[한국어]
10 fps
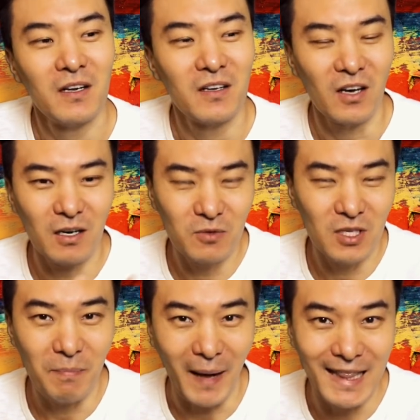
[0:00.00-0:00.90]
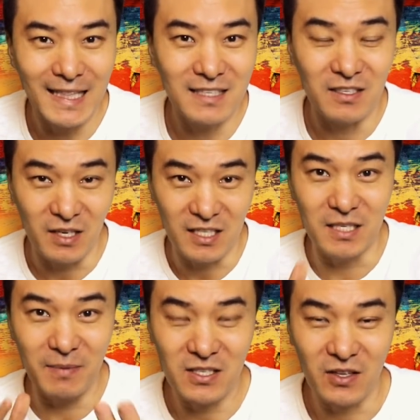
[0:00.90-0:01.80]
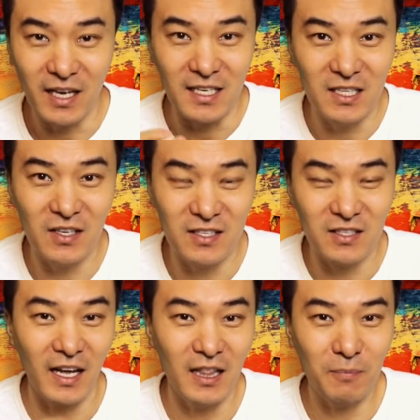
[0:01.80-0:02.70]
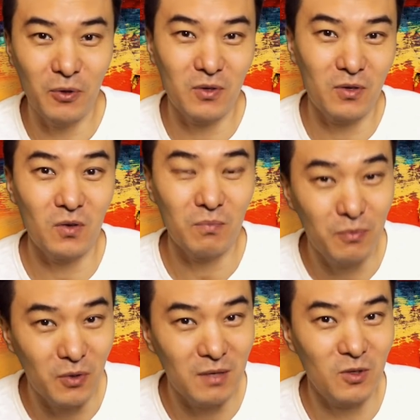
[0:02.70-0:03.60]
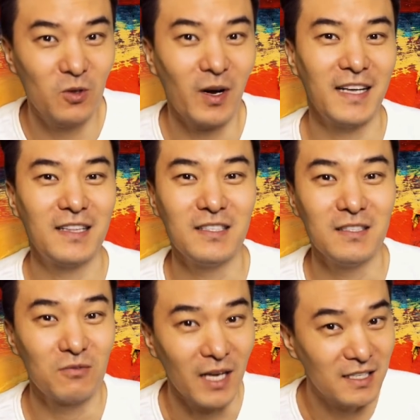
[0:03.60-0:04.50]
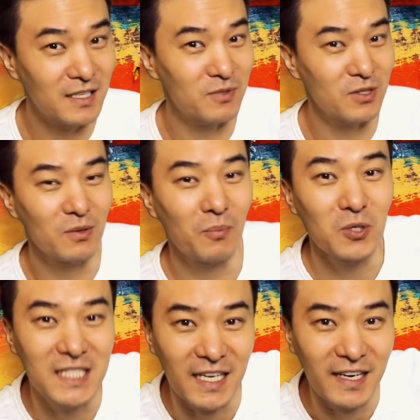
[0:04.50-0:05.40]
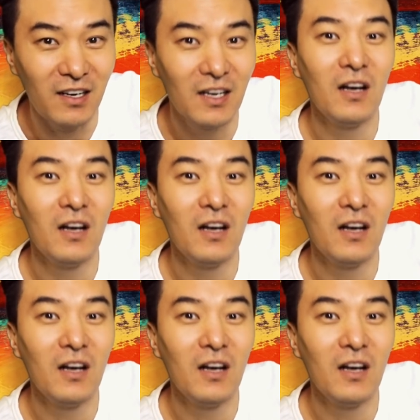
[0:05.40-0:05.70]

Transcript: 여러분들이 받는 집에서나 인터넷이나 핸드폰으로도 부모님들도 아이들 우리 학생분들도 보시잖아요